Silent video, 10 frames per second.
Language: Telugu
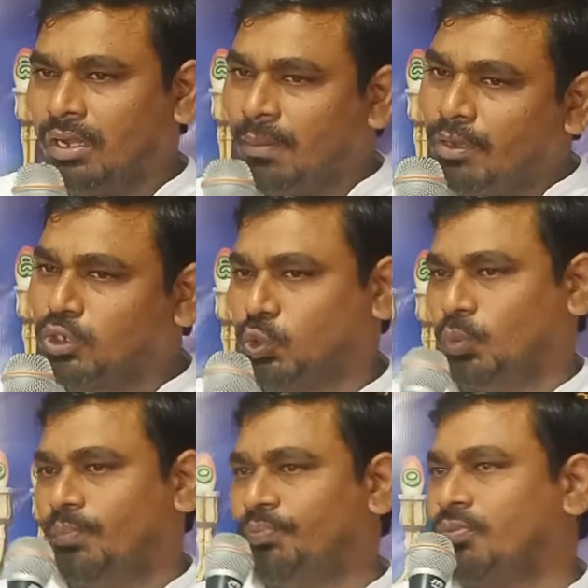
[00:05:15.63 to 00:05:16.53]
నెంబర్ టూ
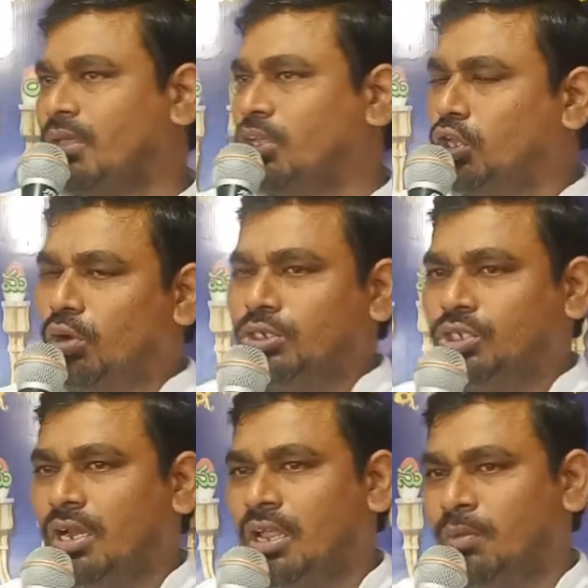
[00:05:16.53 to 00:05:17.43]

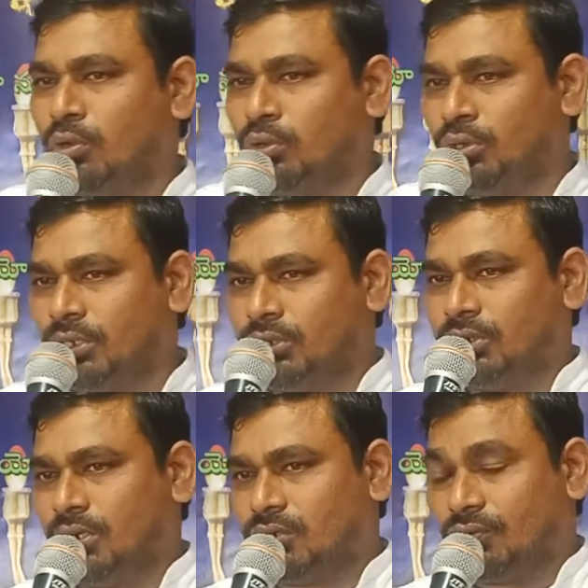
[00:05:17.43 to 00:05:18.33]
ఎరుషలేమును
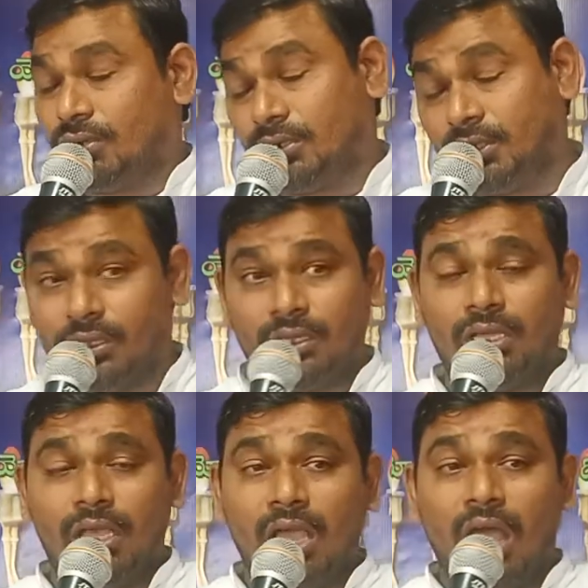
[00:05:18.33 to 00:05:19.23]
గురించినటువంటి
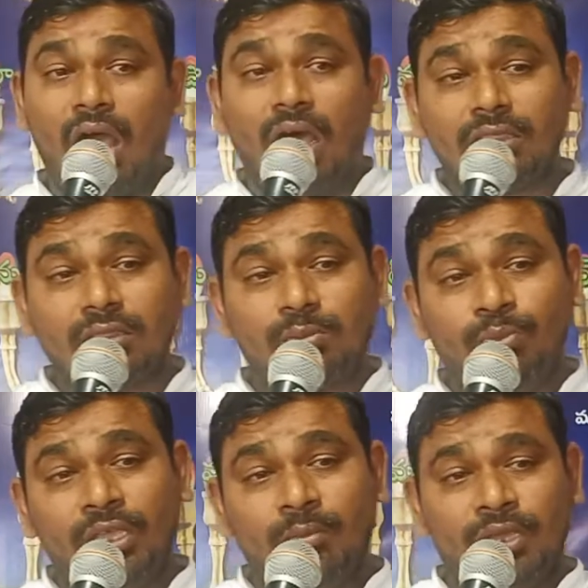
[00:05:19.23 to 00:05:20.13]

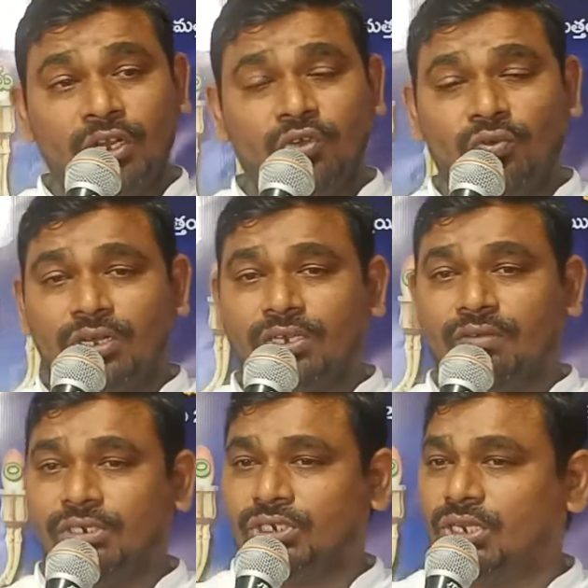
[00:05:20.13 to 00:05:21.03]
ఆత్మీయమైనటువంటి
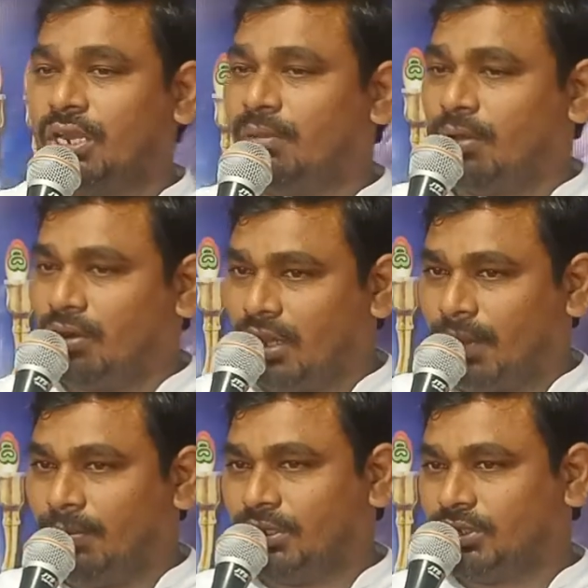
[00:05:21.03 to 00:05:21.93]
విషయాన్ని మనం
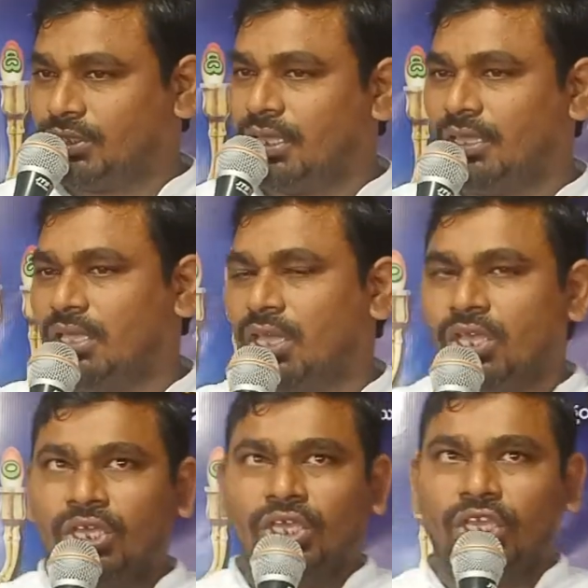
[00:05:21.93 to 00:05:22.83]
గమనిస్తే
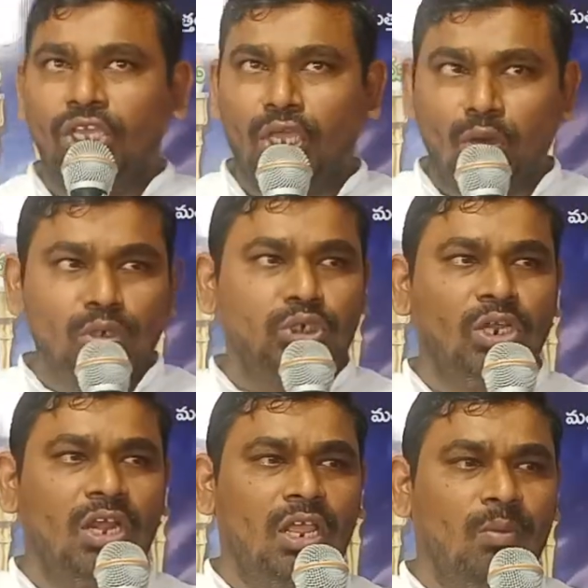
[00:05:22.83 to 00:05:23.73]
ఈ
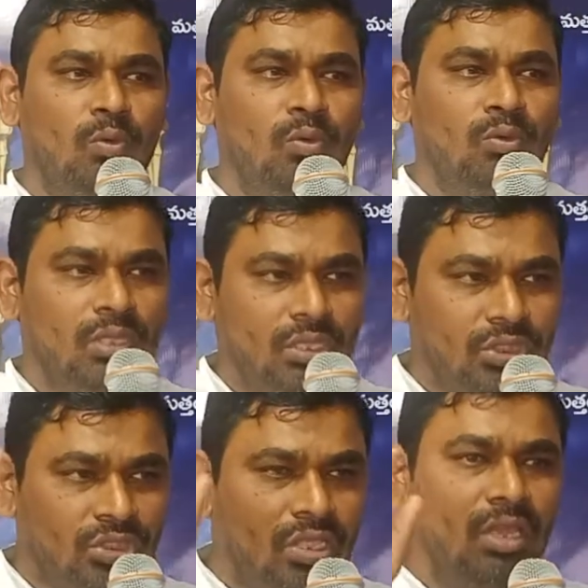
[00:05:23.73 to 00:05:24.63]
ఎరుషలేము
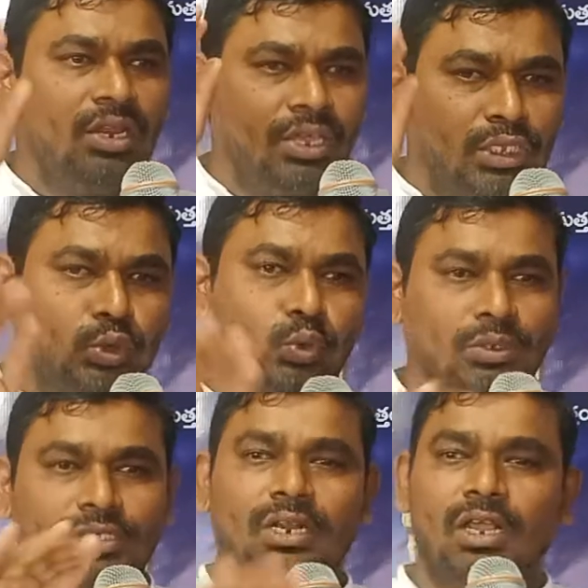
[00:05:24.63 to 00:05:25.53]
దేనికి
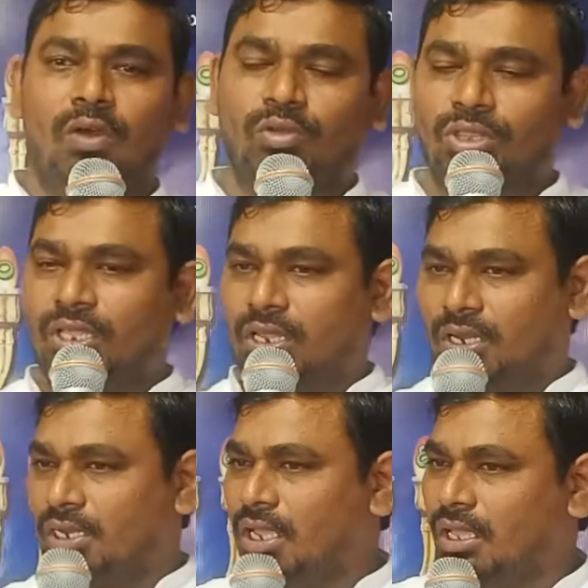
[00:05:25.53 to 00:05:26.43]
సూచనగా ఉంది
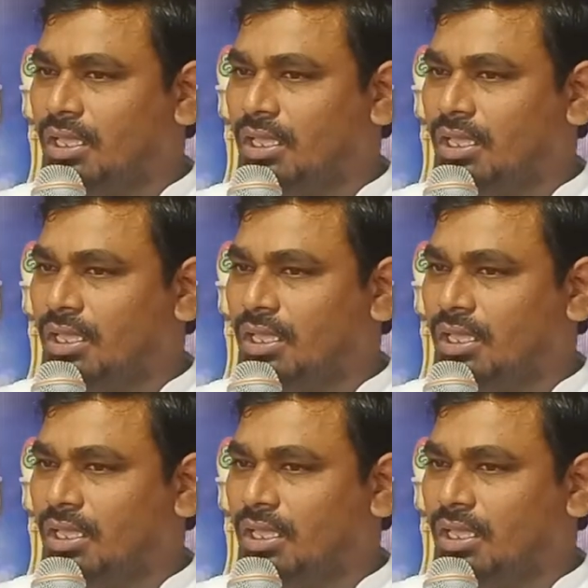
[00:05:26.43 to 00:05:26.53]
అంటే